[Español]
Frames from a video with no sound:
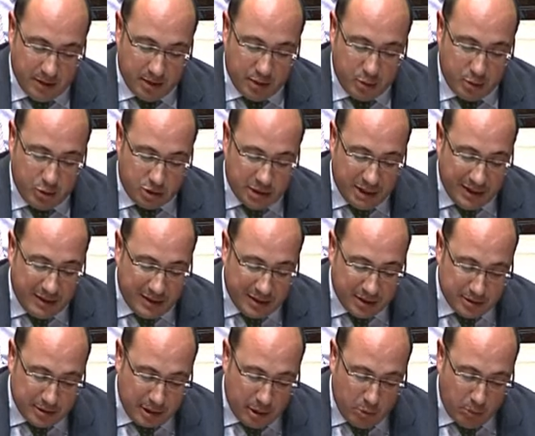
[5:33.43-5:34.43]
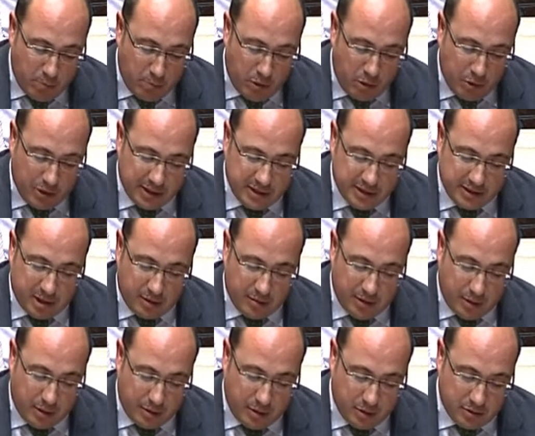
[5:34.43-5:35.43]
Nos ha adelantado un poco la
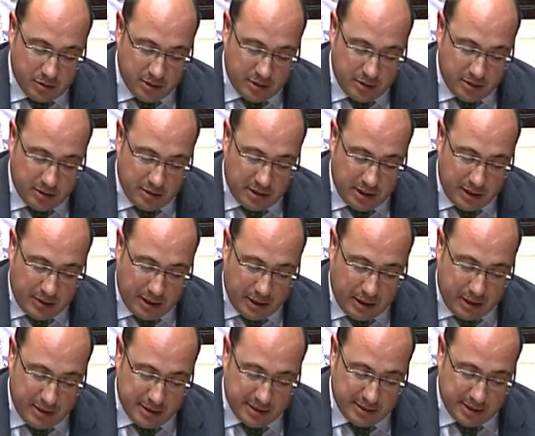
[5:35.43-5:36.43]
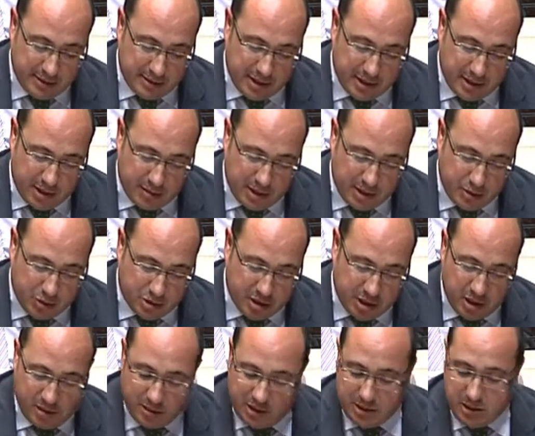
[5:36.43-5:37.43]
intervención que va a hacer esta tarde, abriendo ese
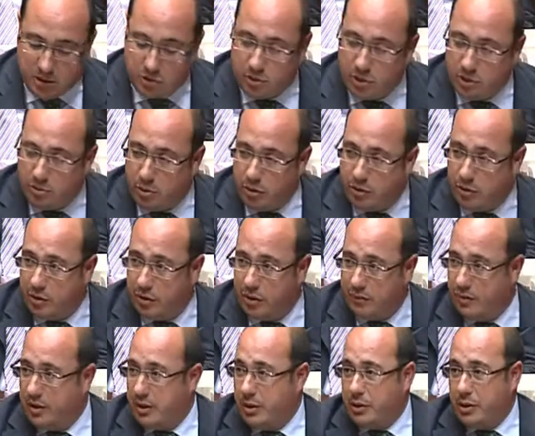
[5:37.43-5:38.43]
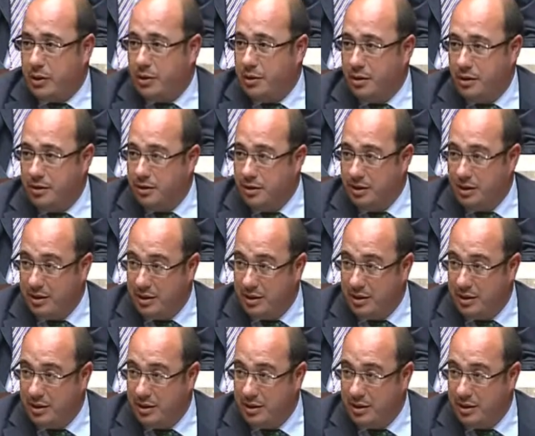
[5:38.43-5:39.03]
debate sobre el modelo de financiación,